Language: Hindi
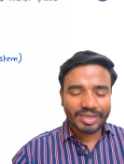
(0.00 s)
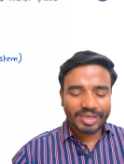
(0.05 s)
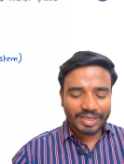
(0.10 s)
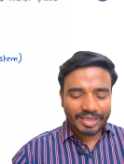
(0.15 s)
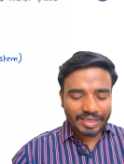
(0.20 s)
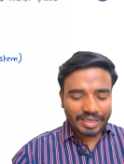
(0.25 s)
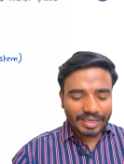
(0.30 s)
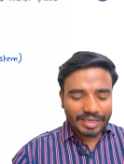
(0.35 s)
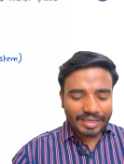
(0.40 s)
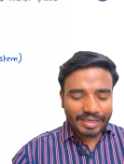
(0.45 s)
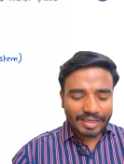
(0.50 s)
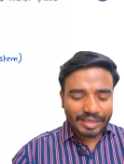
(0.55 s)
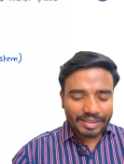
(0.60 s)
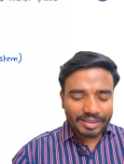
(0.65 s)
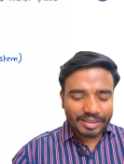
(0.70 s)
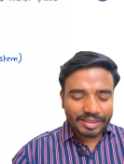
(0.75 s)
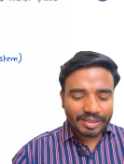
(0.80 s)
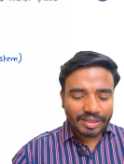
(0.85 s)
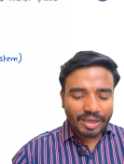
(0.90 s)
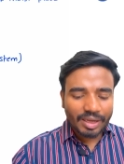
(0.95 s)
क्लियर है यहाँ
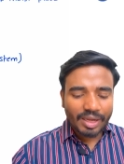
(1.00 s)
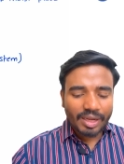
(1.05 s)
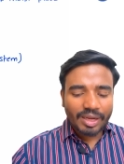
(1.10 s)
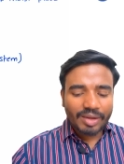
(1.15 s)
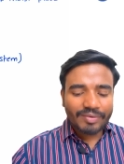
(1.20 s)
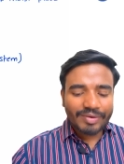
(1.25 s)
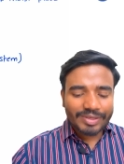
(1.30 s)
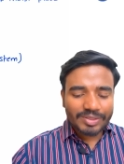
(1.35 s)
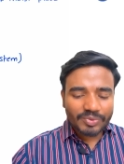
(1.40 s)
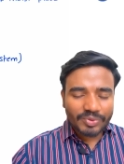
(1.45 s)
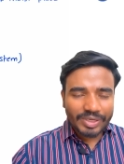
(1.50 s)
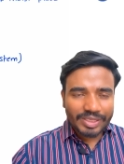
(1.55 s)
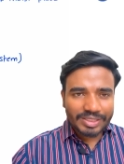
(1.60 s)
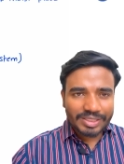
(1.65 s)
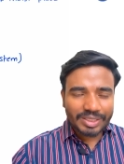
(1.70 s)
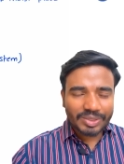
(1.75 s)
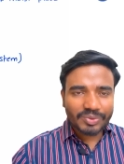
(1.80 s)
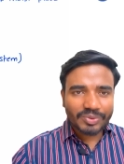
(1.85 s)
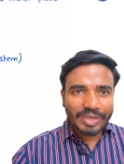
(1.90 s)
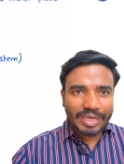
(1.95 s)
तक
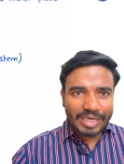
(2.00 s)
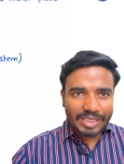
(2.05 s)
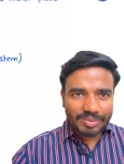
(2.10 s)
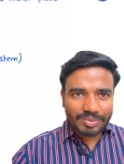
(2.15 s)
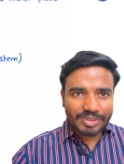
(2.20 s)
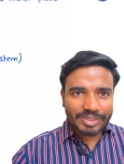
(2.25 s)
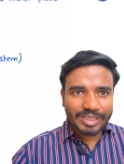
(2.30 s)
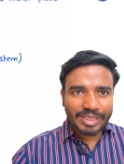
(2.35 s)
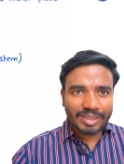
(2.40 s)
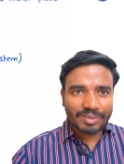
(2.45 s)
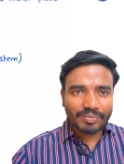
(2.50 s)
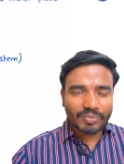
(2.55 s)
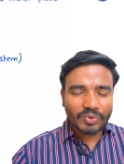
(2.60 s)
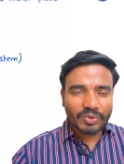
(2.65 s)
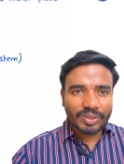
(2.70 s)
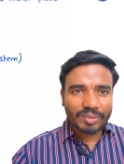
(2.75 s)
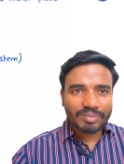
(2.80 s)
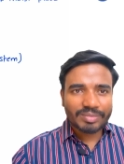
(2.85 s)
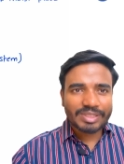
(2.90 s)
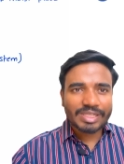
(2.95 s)
वेस्कुलेचर तो है इसमें जालम
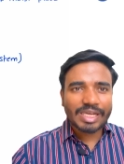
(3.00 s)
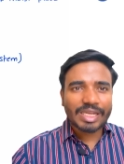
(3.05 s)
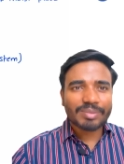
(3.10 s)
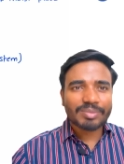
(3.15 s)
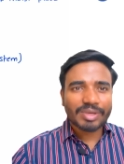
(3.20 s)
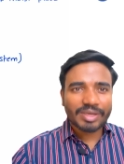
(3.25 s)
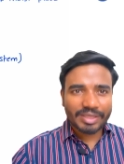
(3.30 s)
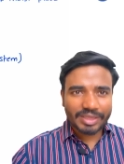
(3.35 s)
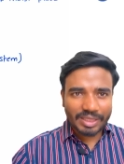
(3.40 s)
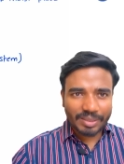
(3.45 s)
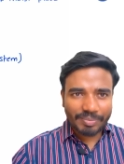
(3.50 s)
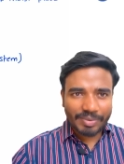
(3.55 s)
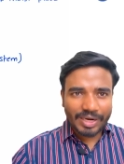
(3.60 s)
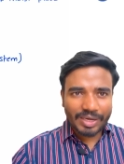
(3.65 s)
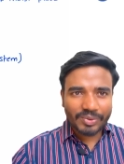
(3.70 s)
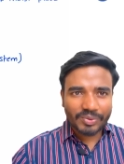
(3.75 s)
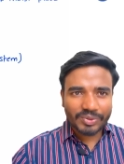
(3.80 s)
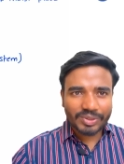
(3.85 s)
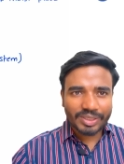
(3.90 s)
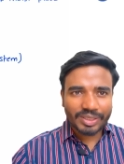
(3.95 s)
फ्लोएम जालम के कितने पार्ट
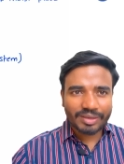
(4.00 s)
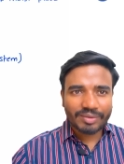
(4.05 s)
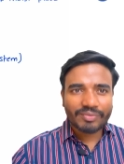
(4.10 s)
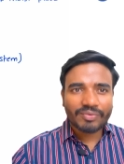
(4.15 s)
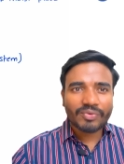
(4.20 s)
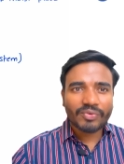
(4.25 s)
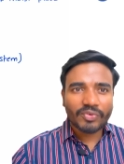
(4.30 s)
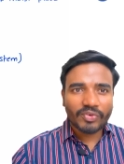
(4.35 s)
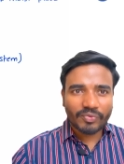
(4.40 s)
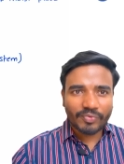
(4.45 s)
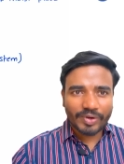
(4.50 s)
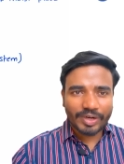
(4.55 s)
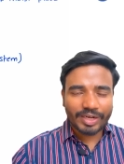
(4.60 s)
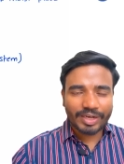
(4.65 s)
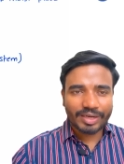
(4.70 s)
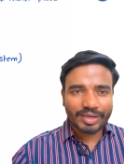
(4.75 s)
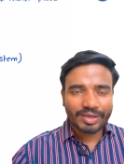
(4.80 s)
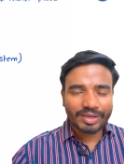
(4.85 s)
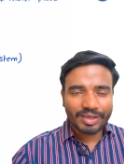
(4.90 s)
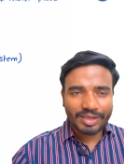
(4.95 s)
होते हैं फोर
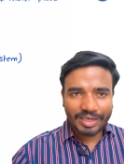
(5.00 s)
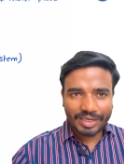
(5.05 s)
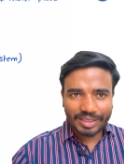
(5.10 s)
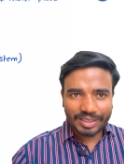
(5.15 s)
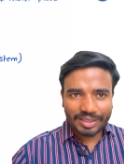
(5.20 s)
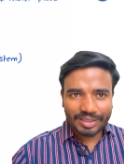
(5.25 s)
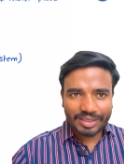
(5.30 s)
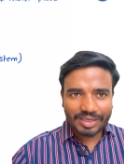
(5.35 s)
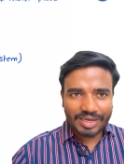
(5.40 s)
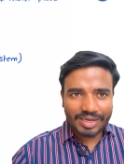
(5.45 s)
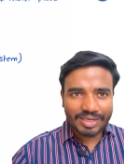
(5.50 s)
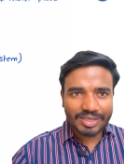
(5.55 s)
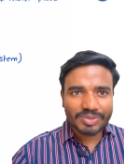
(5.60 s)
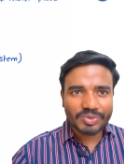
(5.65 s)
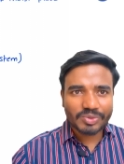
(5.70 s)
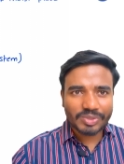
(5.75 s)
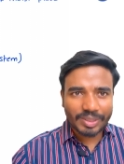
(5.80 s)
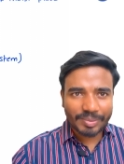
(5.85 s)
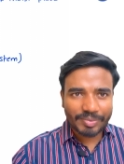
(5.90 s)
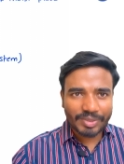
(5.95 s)
पार्ट है ना क्या
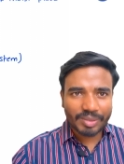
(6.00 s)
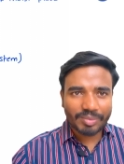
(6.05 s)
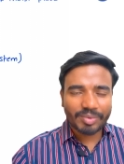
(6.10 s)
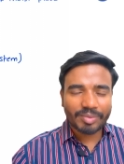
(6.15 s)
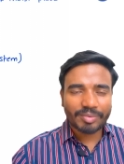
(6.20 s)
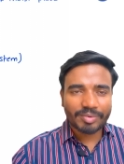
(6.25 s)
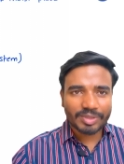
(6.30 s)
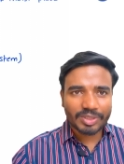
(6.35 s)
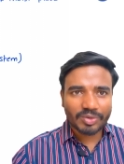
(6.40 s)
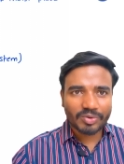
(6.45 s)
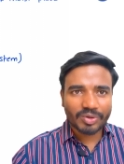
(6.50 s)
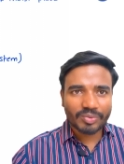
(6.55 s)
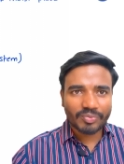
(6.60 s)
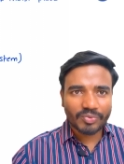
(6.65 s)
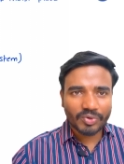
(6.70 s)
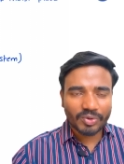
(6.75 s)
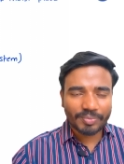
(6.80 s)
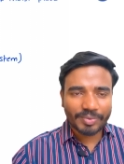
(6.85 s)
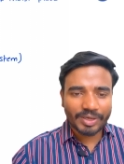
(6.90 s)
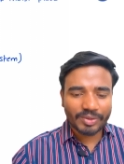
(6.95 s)
टिश्यू चैप्टर में मैं बताऊंगा
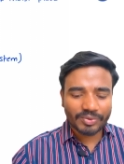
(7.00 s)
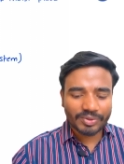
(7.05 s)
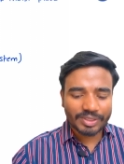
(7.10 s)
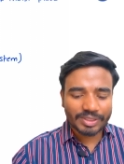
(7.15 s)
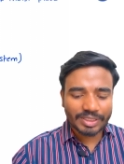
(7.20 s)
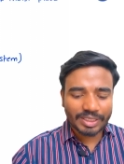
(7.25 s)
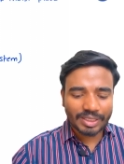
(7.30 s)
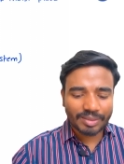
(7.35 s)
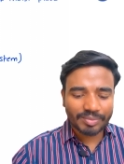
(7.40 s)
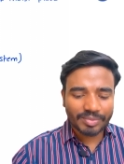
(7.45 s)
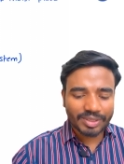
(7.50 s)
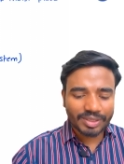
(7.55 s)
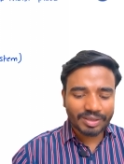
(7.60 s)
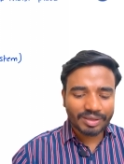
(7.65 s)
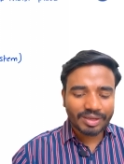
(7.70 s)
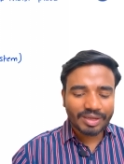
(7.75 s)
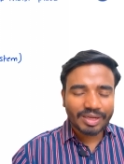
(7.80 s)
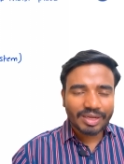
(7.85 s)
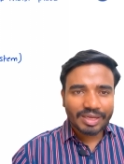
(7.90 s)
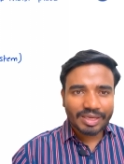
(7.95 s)
फोर पार्ट होता है जालम का
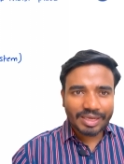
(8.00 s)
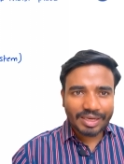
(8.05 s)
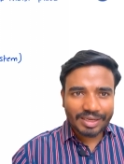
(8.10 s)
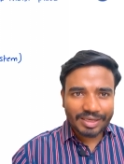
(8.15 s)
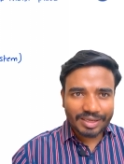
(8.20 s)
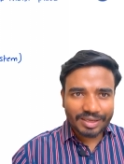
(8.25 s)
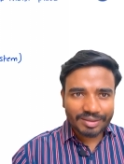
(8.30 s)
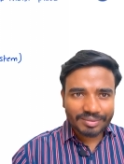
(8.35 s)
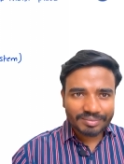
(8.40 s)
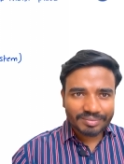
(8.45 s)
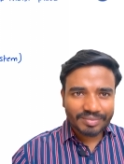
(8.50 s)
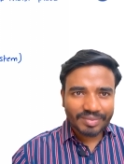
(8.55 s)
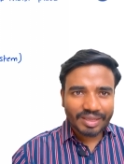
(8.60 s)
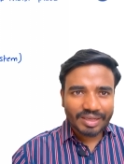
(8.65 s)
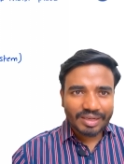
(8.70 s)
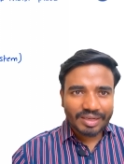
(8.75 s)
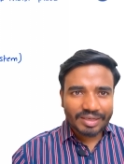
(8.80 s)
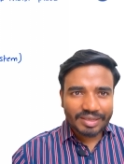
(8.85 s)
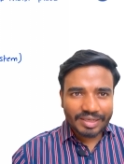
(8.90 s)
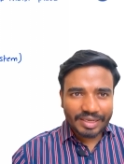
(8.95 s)
क्या क्या
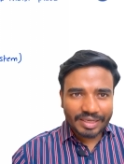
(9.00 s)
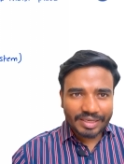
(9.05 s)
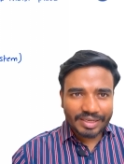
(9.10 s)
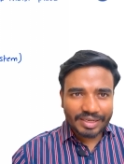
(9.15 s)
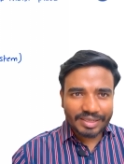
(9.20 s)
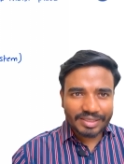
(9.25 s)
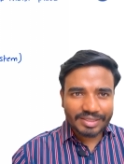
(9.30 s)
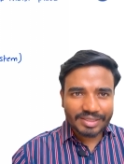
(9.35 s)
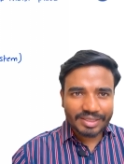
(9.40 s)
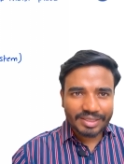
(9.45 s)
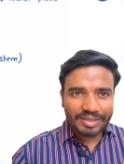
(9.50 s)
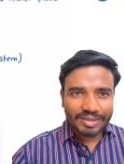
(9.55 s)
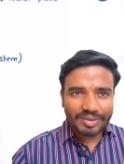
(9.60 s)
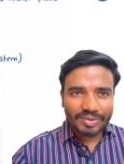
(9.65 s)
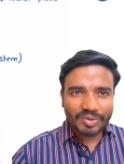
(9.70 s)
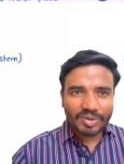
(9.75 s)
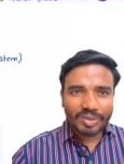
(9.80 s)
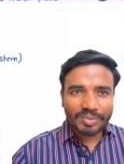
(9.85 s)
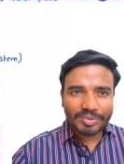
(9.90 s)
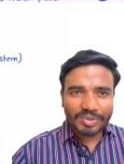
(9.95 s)
ट्रैकिट्स
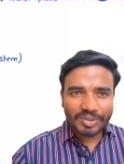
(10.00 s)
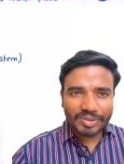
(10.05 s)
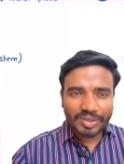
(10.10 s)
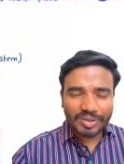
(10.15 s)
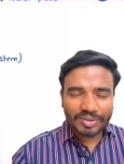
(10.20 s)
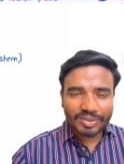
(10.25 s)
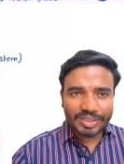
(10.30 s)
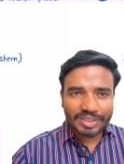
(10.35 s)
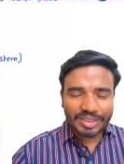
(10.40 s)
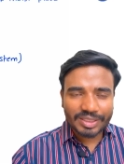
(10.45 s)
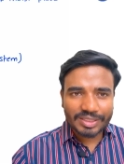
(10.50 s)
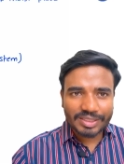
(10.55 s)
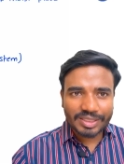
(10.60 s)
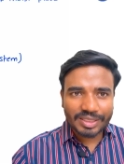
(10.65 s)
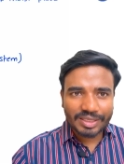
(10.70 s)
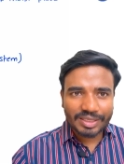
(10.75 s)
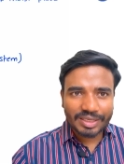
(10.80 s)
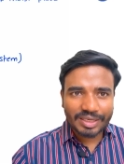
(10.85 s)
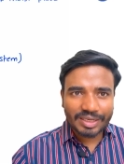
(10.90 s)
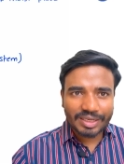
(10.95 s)
और बताओ क्या होता है जल्दी से
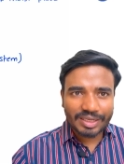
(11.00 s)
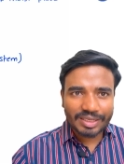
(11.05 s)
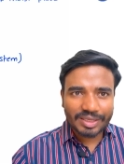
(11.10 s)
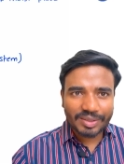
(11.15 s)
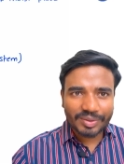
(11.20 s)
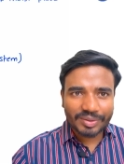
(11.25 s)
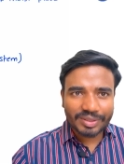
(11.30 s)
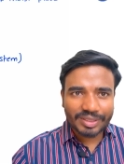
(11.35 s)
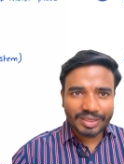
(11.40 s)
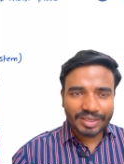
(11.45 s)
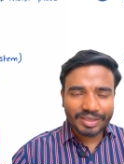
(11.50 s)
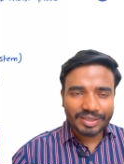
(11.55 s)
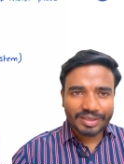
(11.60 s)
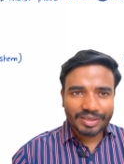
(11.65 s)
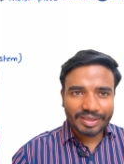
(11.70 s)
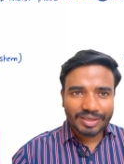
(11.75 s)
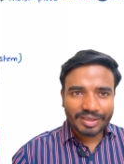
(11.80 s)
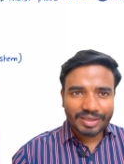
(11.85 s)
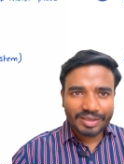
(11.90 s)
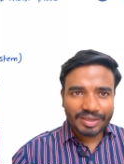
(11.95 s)
अगला क्या होता है
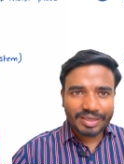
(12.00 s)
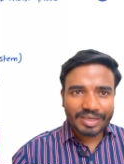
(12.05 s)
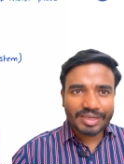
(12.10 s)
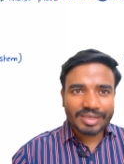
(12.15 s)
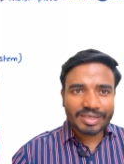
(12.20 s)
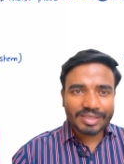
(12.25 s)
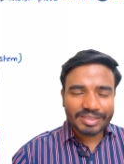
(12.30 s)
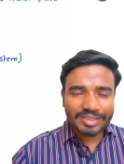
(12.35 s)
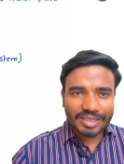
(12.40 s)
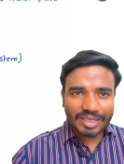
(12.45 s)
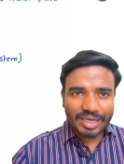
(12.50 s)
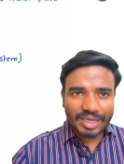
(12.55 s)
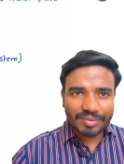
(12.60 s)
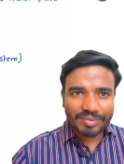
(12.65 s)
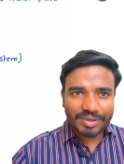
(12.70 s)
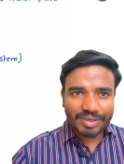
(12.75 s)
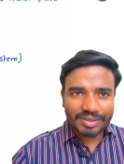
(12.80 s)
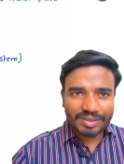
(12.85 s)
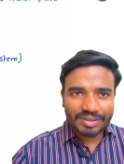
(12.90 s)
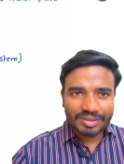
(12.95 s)
ट्रैकिट्स के अलावा